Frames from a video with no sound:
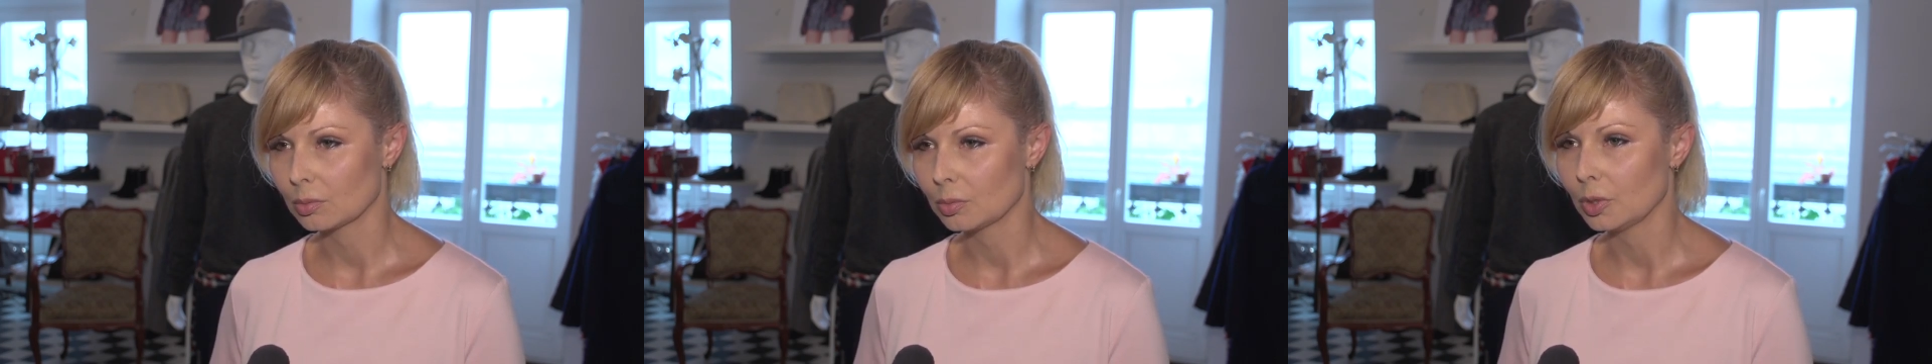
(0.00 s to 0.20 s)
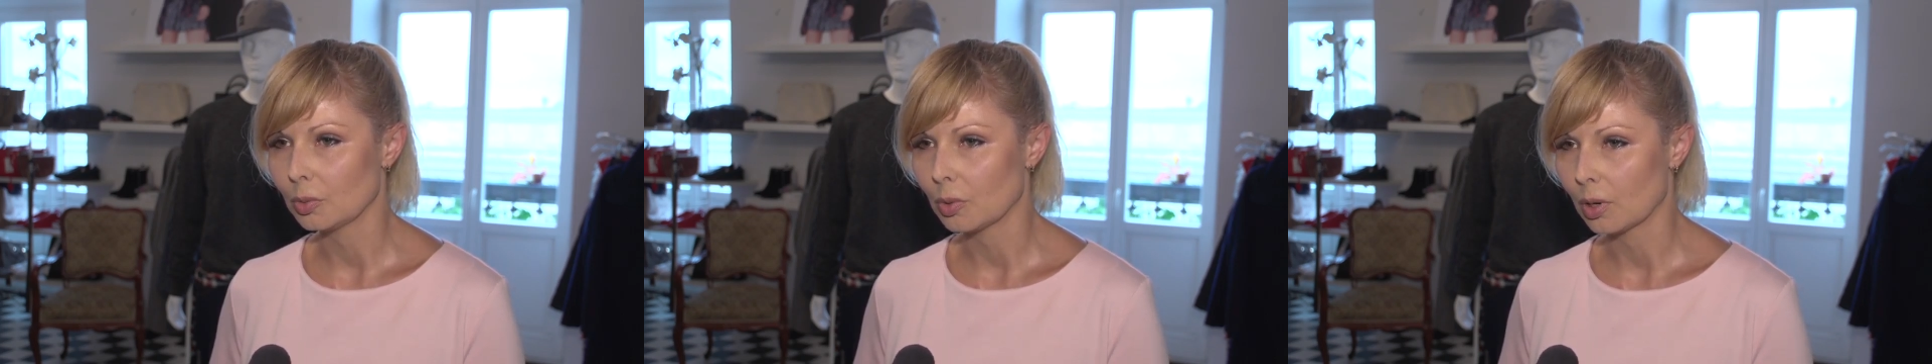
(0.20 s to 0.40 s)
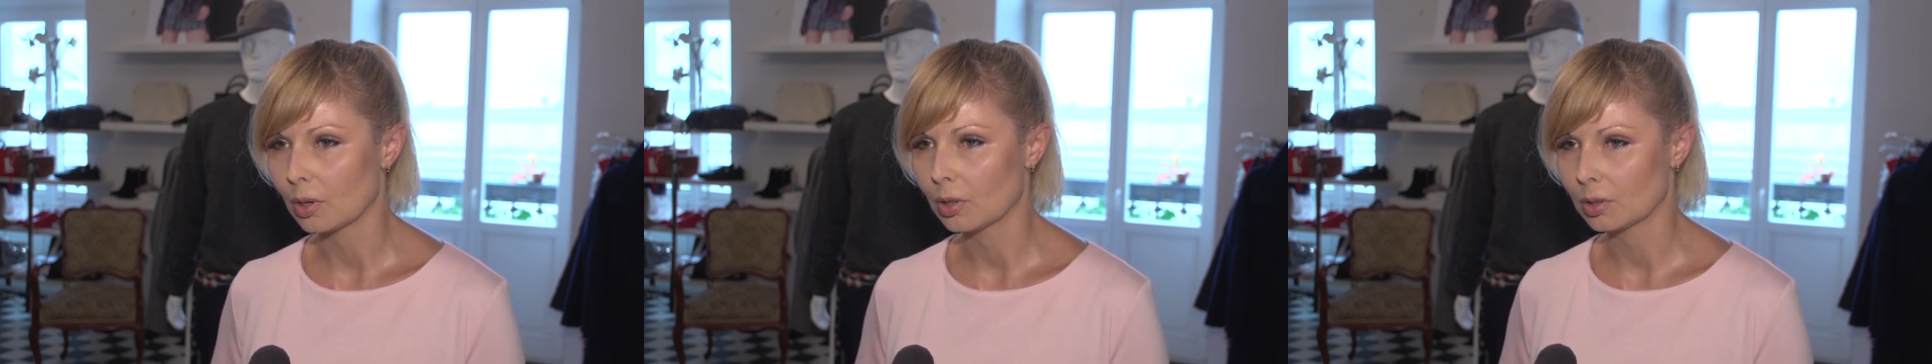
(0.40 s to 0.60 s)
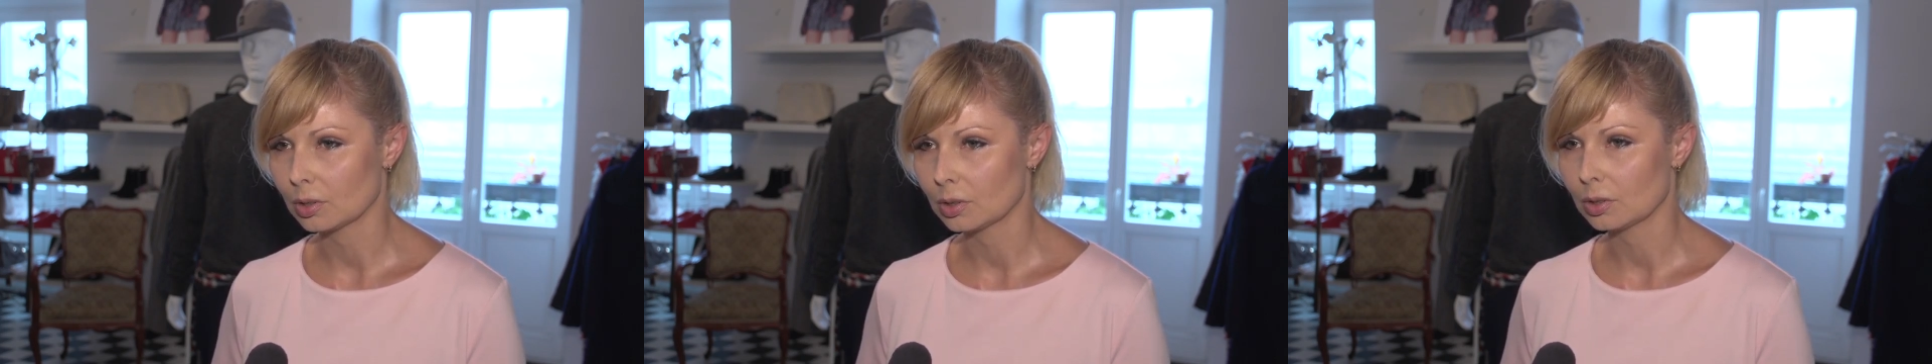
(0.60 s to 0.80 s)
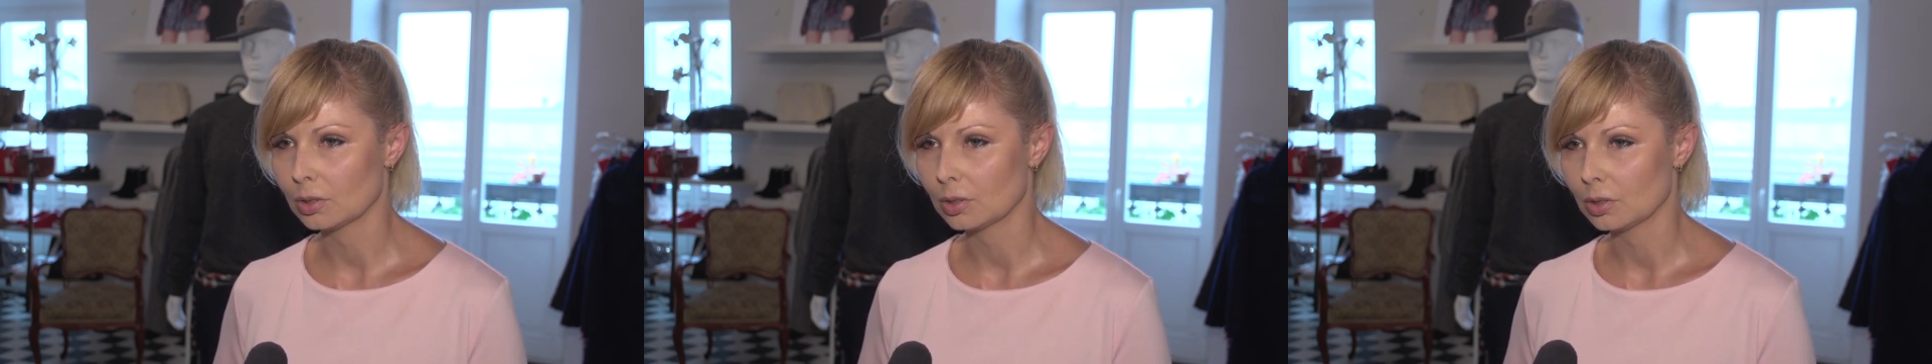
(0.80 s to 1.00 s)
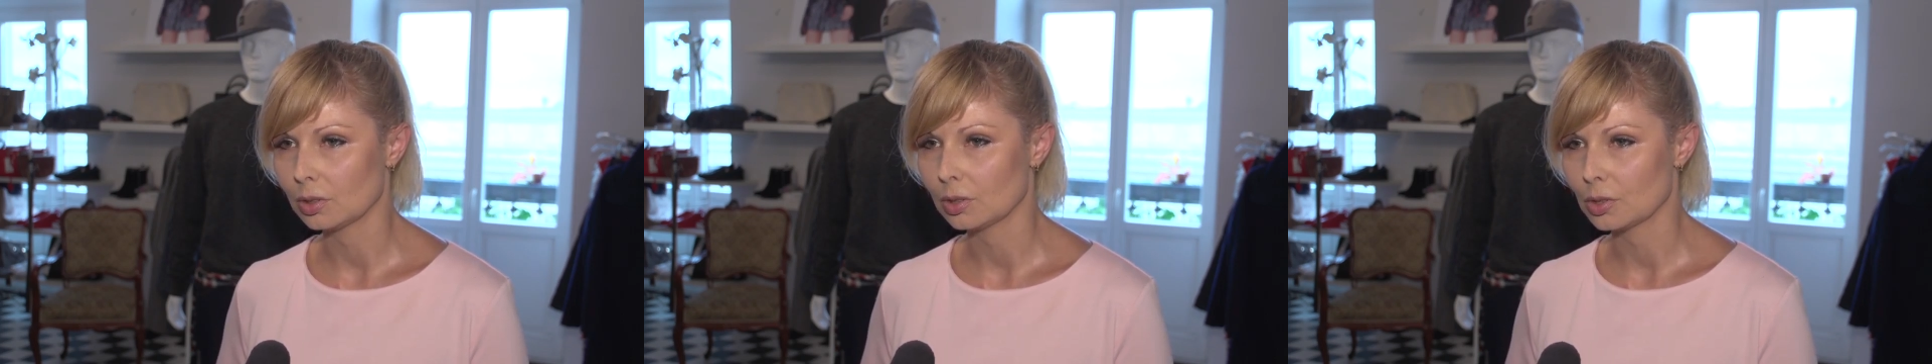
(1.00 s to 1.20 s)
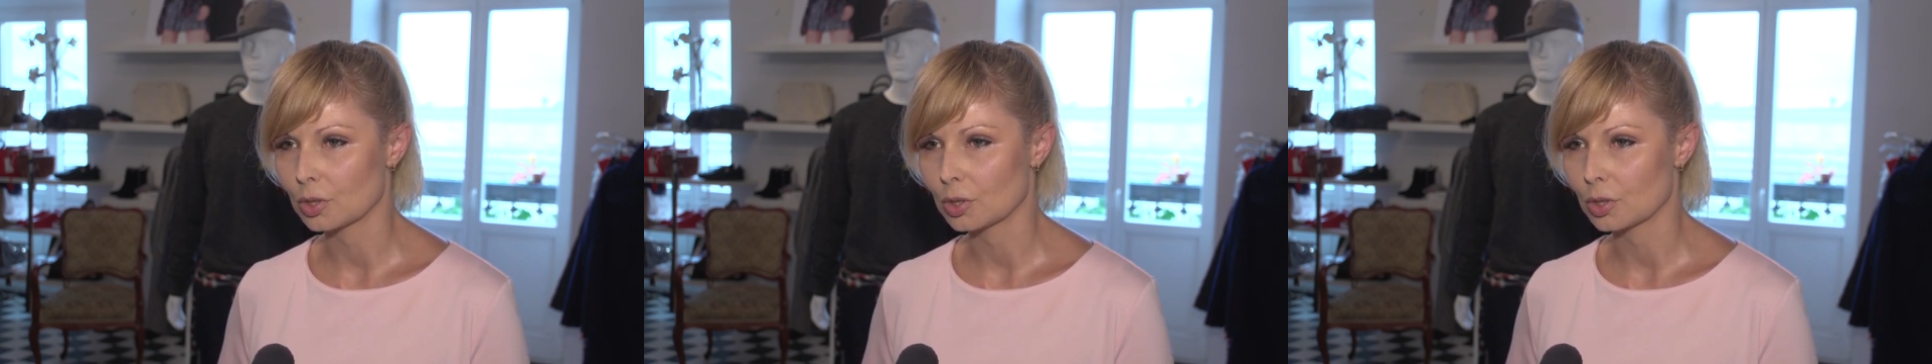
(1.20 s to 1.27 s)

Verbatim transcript: miło i,